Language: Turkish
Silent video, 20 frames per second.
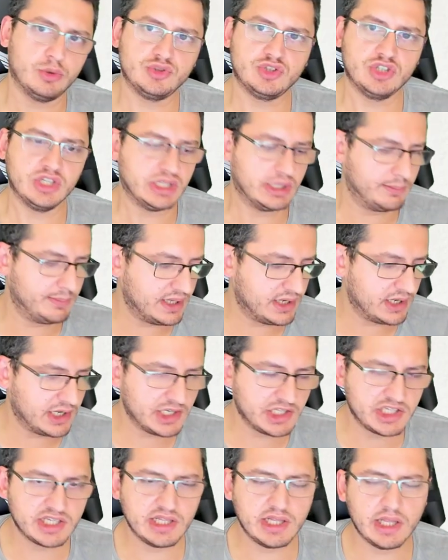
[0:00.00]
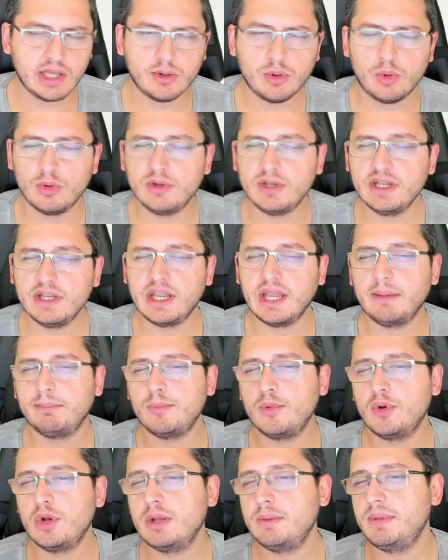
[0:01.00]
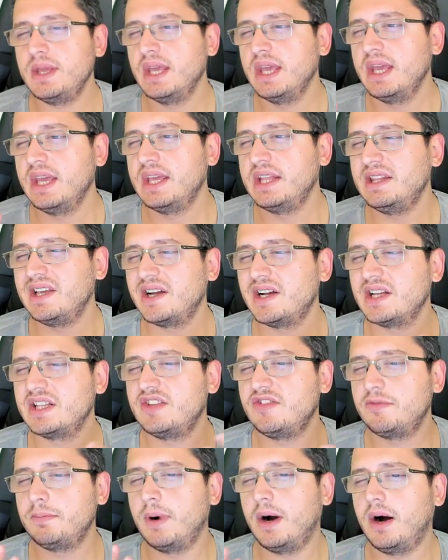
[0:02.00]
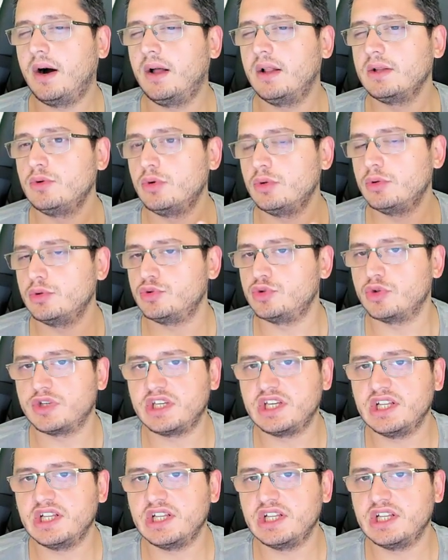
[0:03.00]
Öncelikle ben hani Kiler Holding hep böyle bir negatif bir algı oluşuyor.